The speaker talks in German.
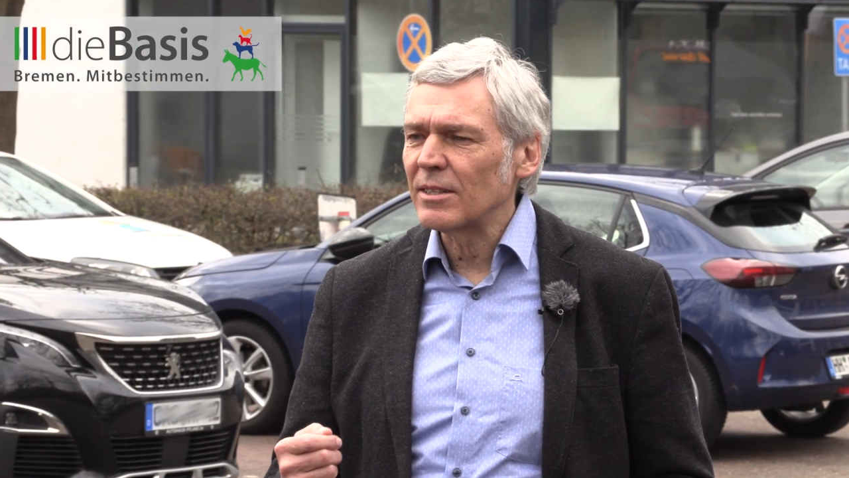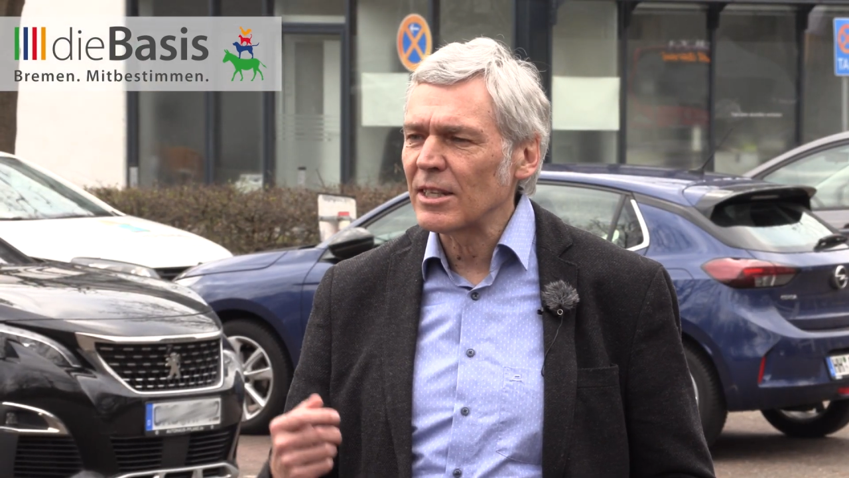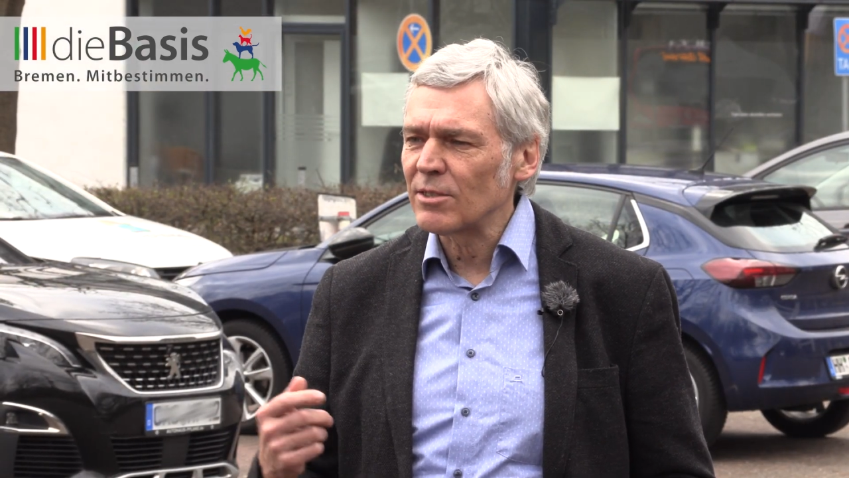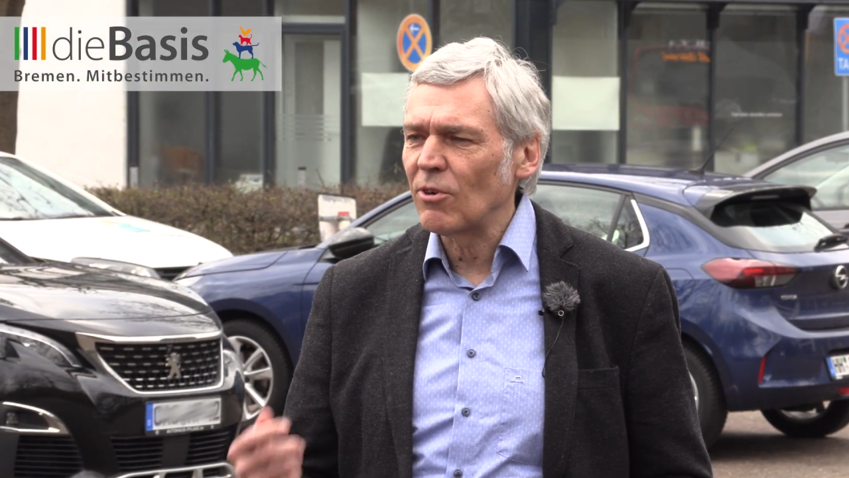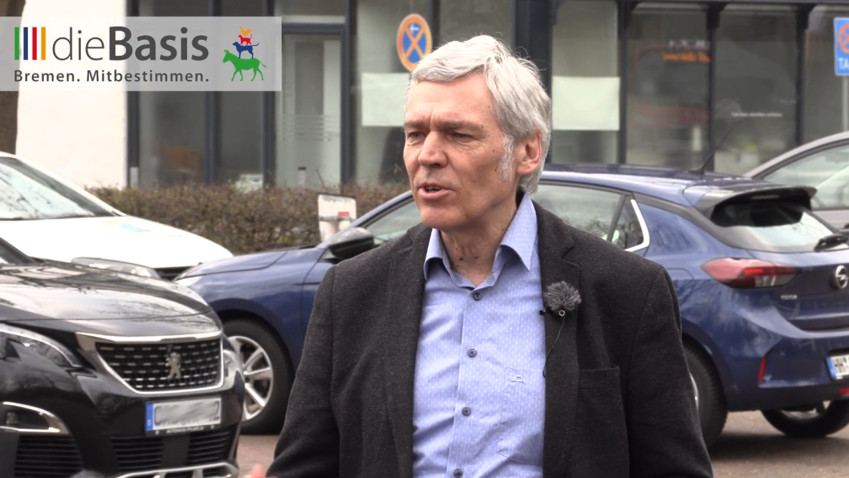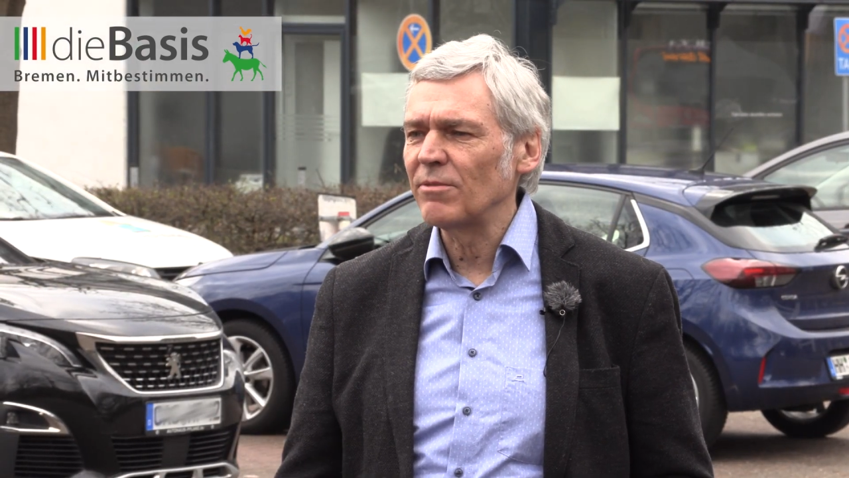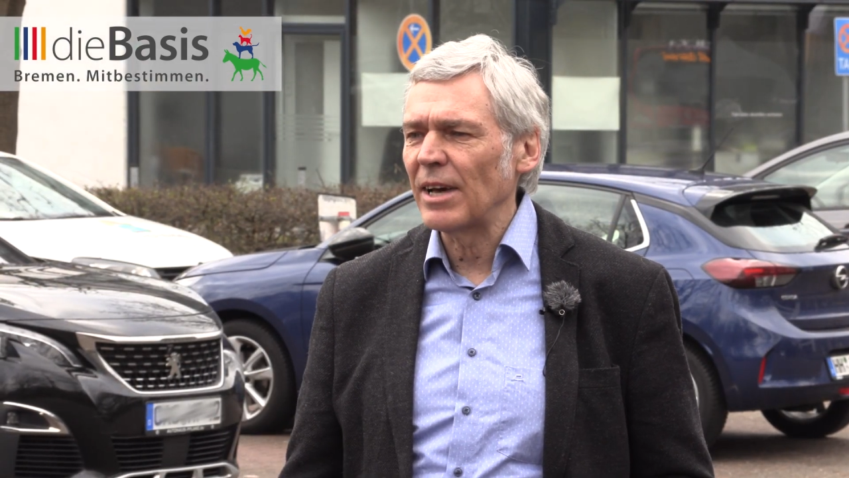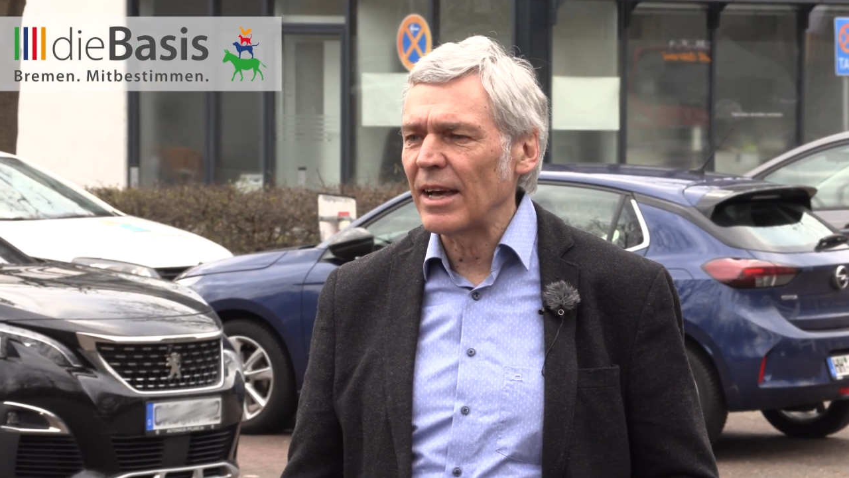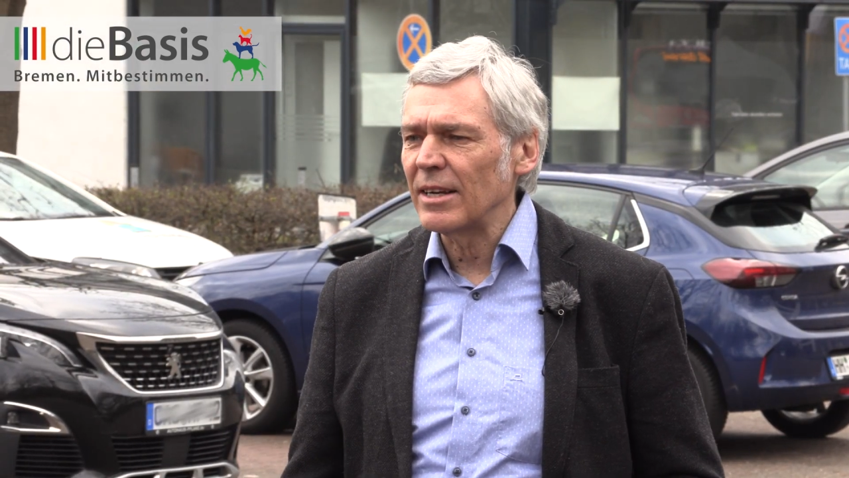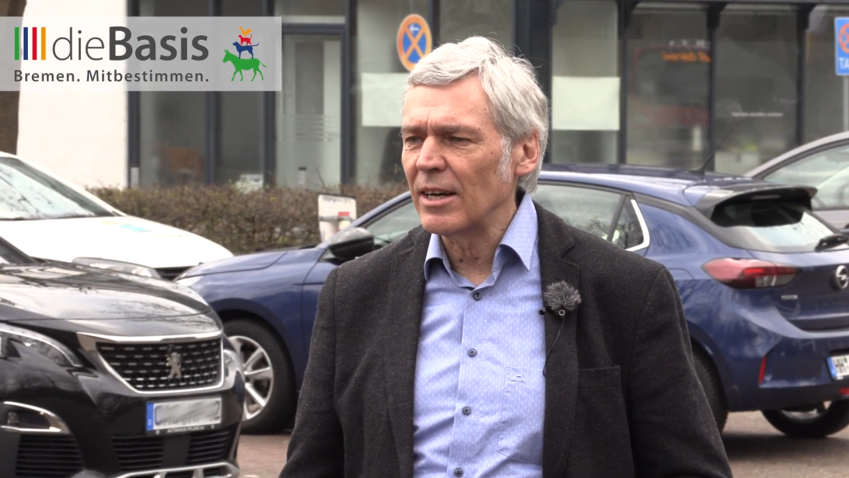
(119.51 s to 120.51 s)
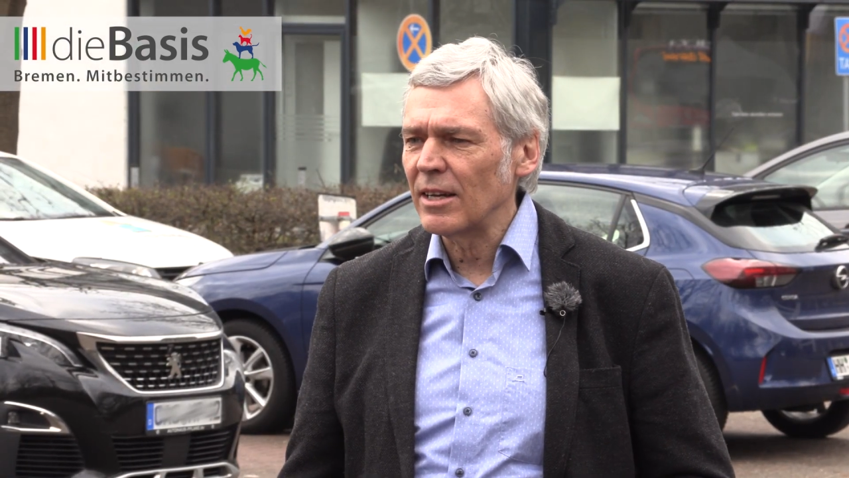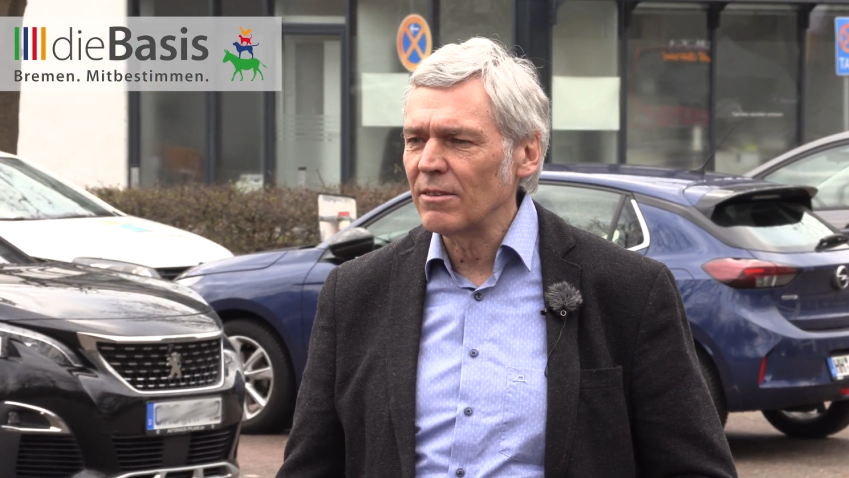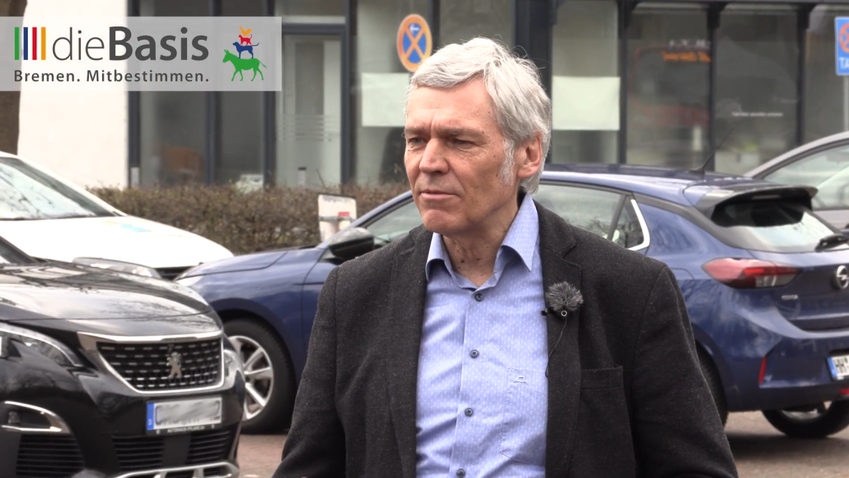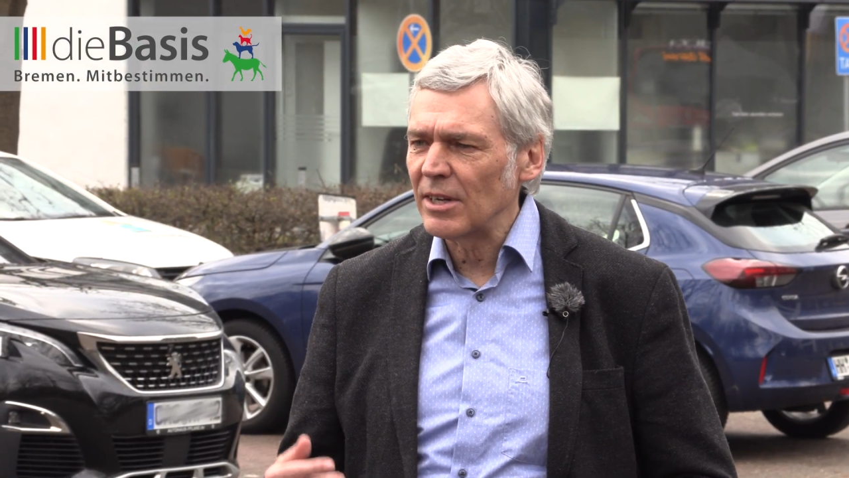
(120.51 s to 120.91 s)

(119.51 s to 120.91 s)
Das wollen wir ändern.